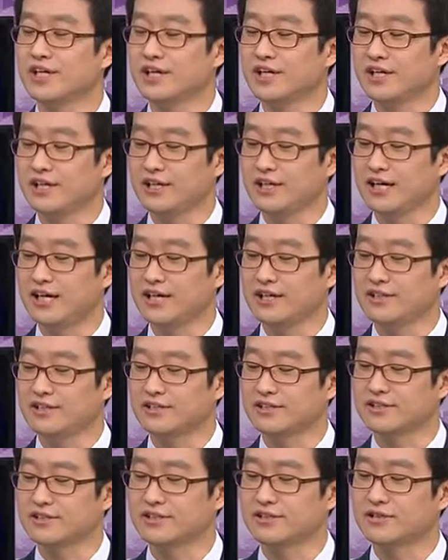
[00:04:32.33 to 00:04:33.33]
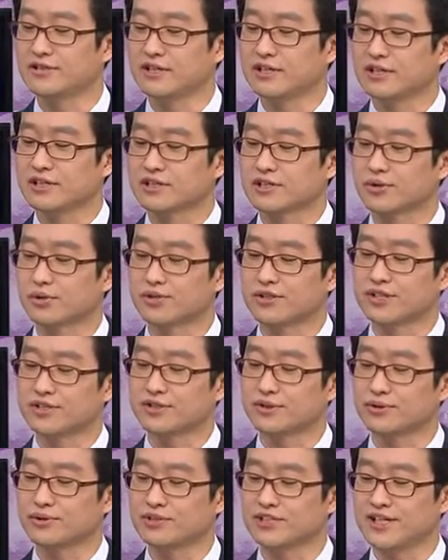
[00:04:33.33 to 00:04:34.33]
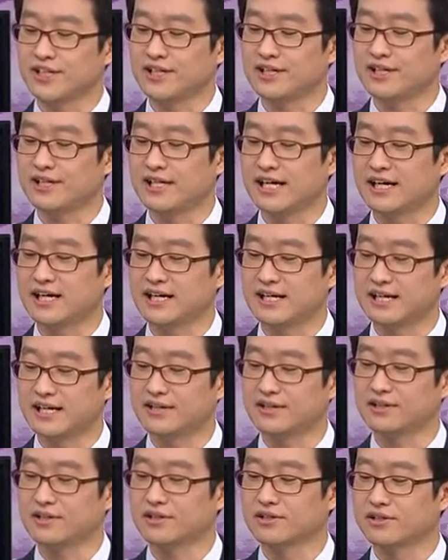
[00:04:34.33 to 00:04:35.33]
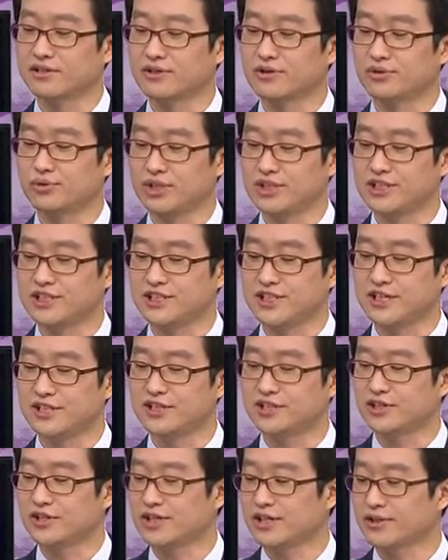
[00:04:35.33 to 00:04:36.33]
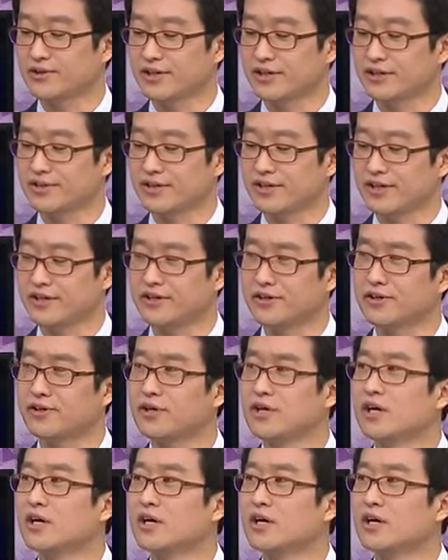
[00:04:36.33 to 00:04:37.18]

이 아이들은 그곳에서도 제일 약한 그런 위치에 처하게 되는데요.